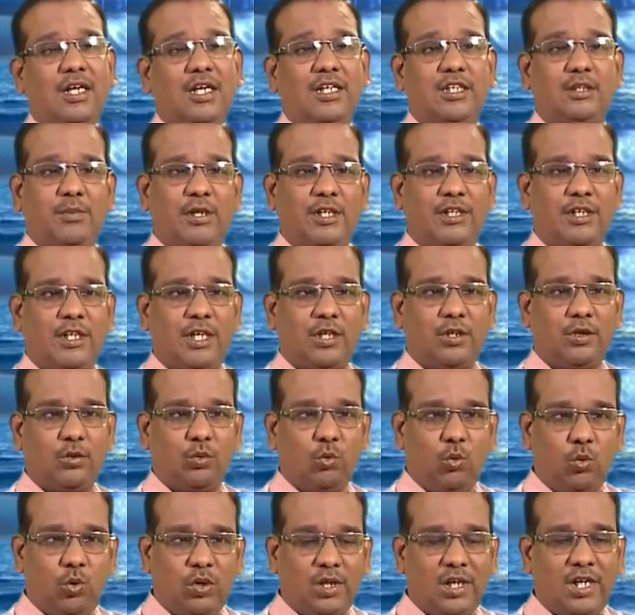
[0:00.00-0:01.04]
இது மாதிரியான
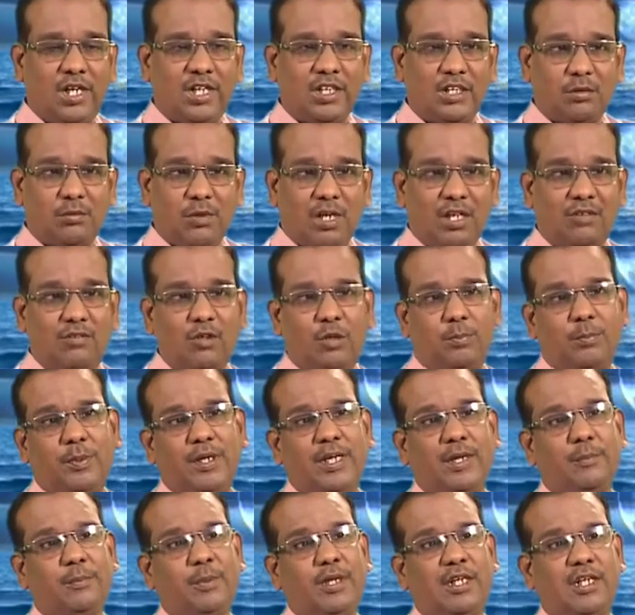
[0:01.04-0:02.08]
நூல்கள் அதிகமாக
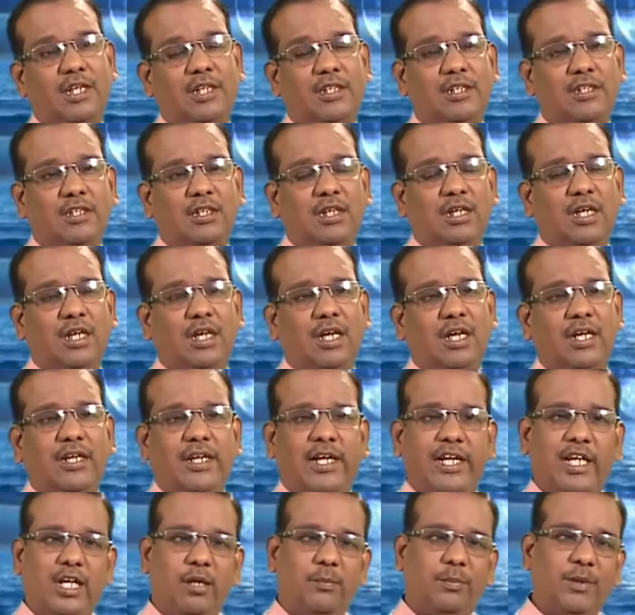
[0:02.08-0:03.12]
ஏற்படுகிறது
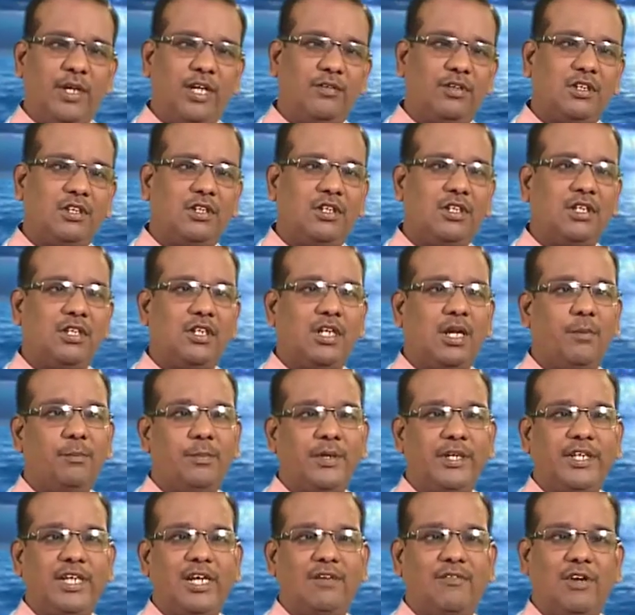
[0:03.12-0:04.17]
நிறைய பேர் வந்து
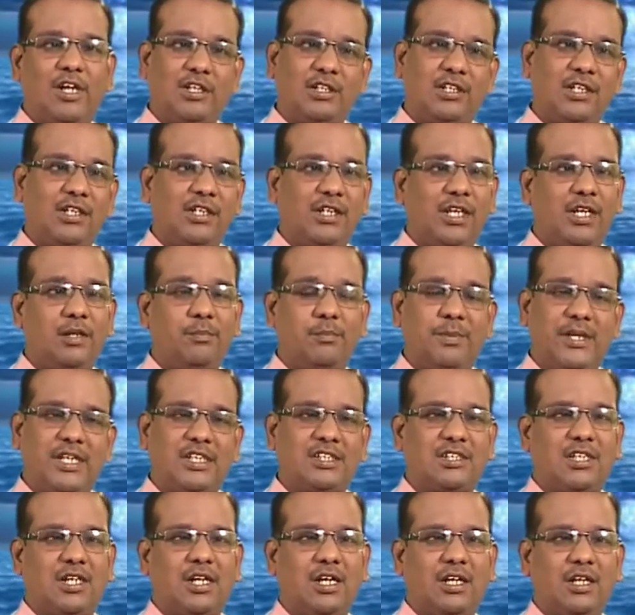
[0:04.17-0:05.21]
நம்பிக்கையை வளர்த்துங்கன்னு
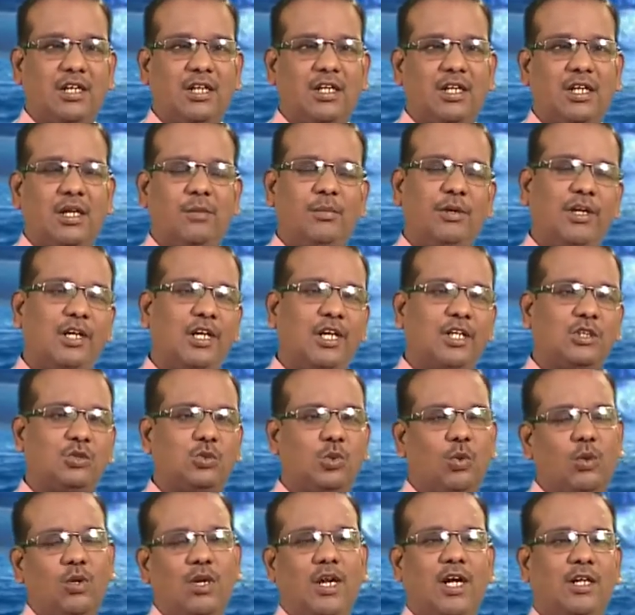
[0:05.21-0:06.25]
பேசுகிறாங்க அப்படின்லாம்
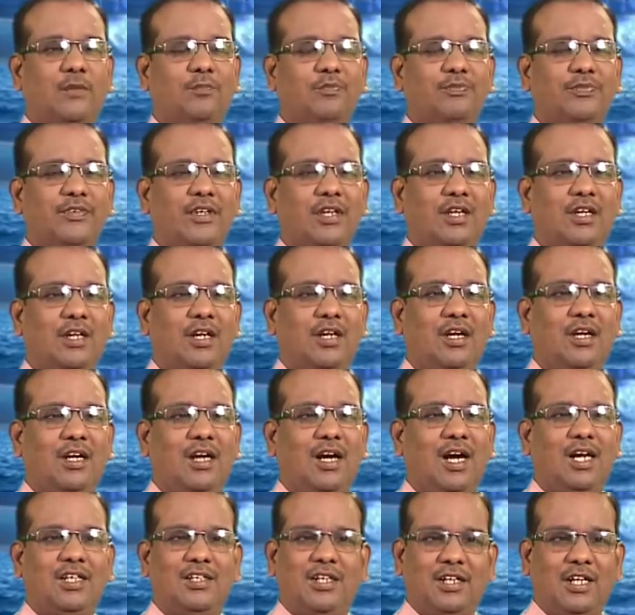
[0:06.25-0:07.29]
சொல்கிறாங்க
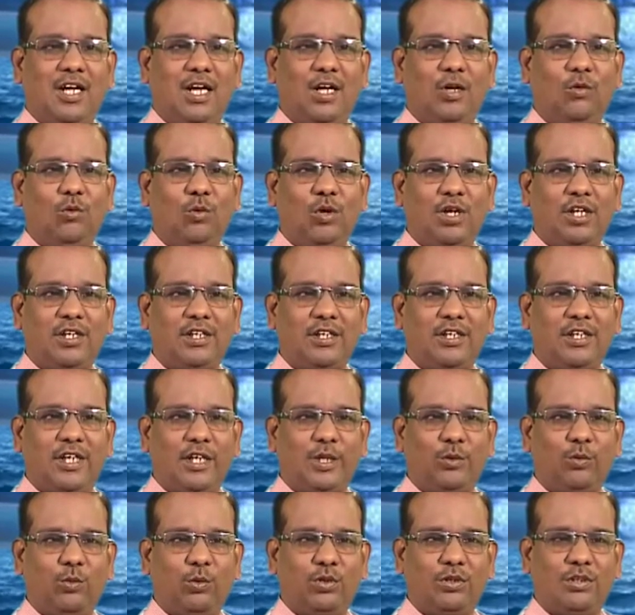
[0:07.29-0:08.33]
அதற்காக உங்களுக்கு
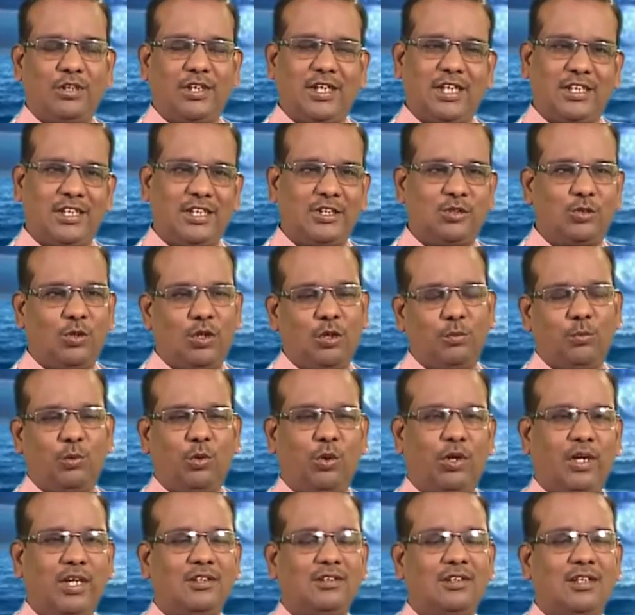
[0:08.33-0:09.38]
இன்றைக்கு ஒரு கதை சொல்லப்
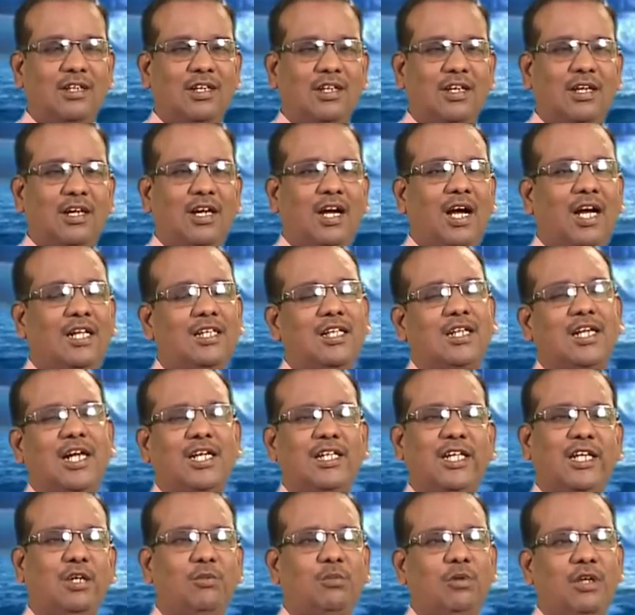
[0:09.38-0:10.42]
போகிறேன் அந்த
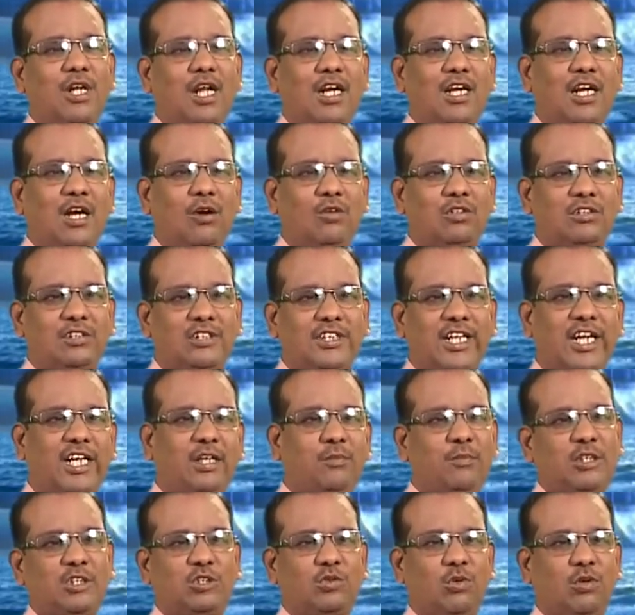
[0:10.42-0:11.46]
கதைக்கு முன்னால் நான் ஒரு
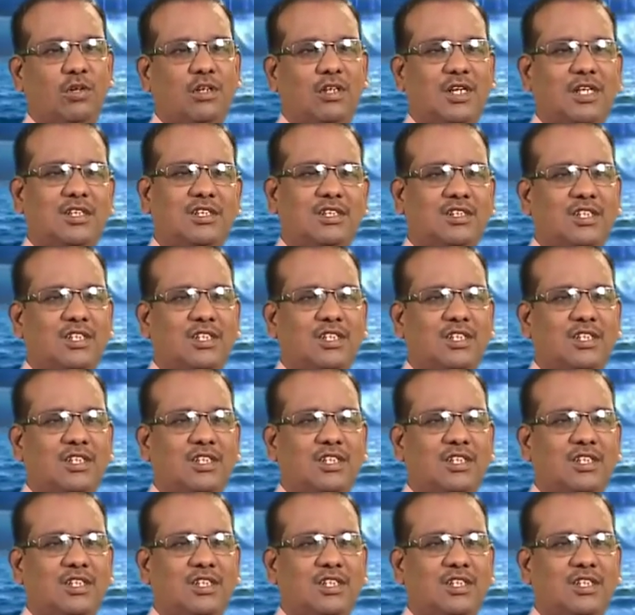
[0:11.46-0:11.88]
ஸ்டேட்மெண்ட் சொல்கிறேன் அது